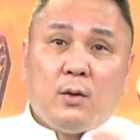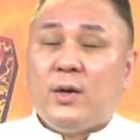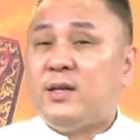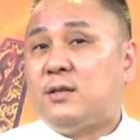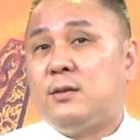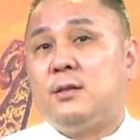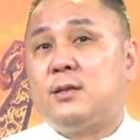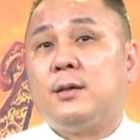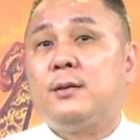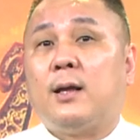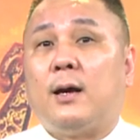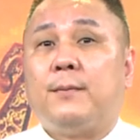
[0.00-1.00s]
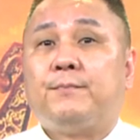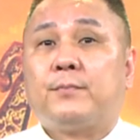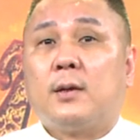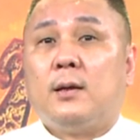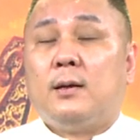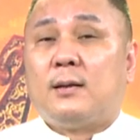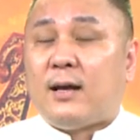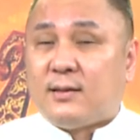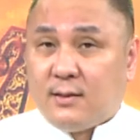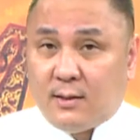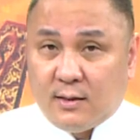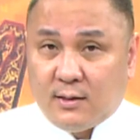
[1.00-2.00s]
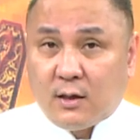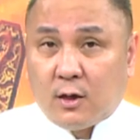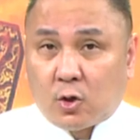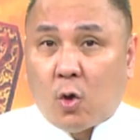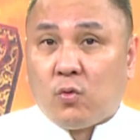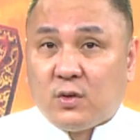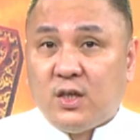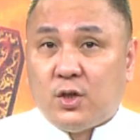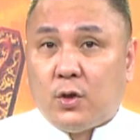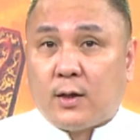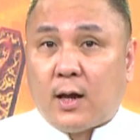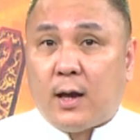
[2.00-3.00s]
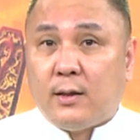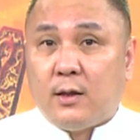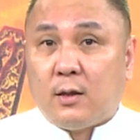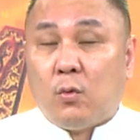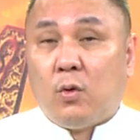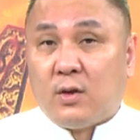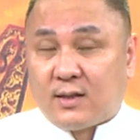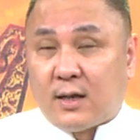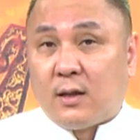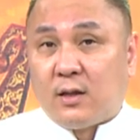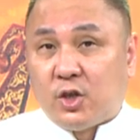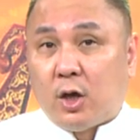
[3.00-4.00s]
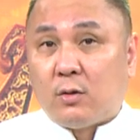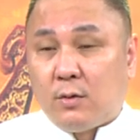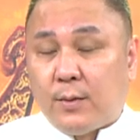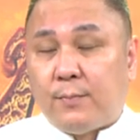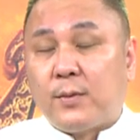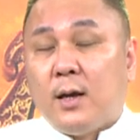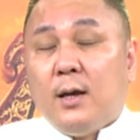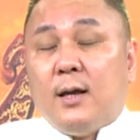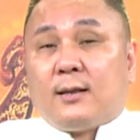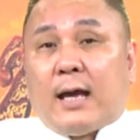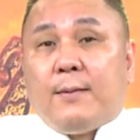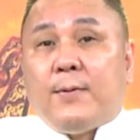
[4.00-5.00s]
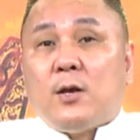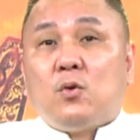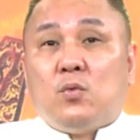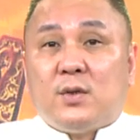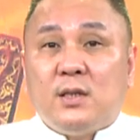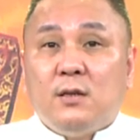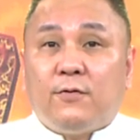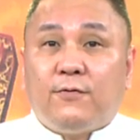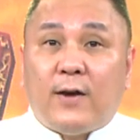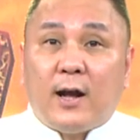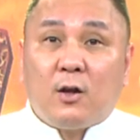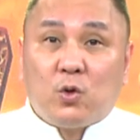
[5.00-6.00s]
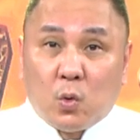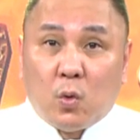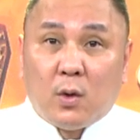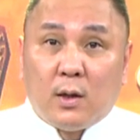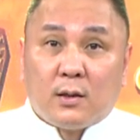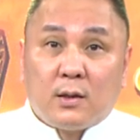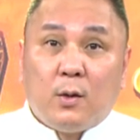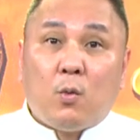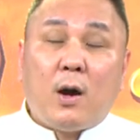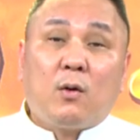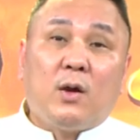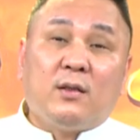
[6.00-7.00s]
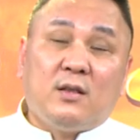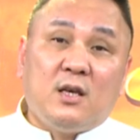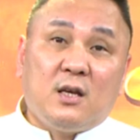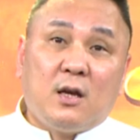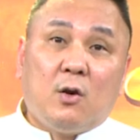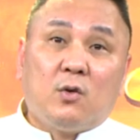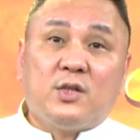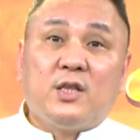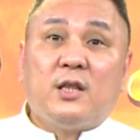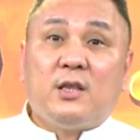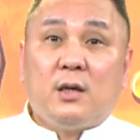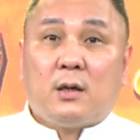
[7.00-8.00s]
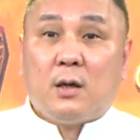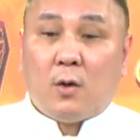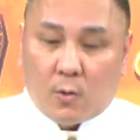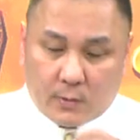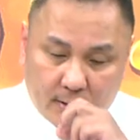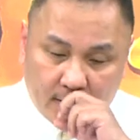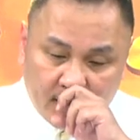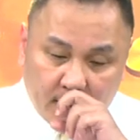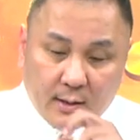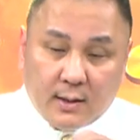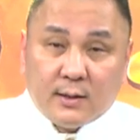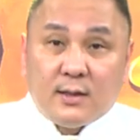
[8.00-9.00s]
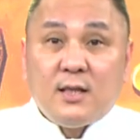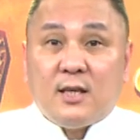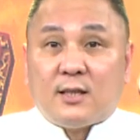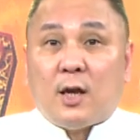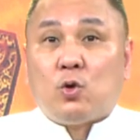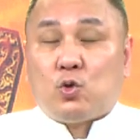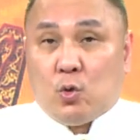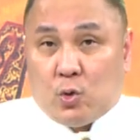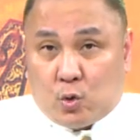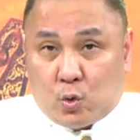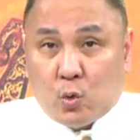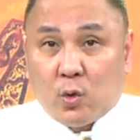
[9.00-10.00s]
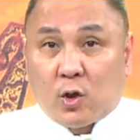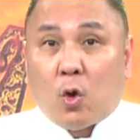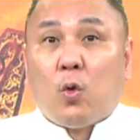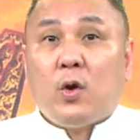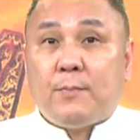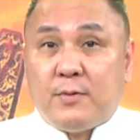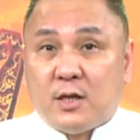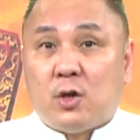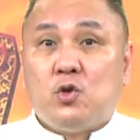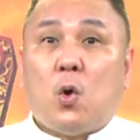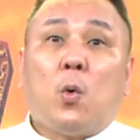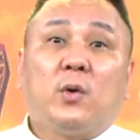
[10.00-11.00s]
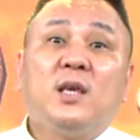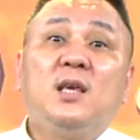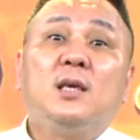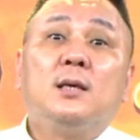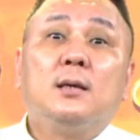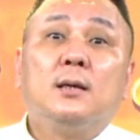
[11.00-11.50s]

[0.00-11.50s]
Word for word: 那会失真呐。它只能是个统计学的概念。我常常教你们，台北股市翻多了，对，王冠第一根红，今天第二根红了。是你操作多头会比较容易，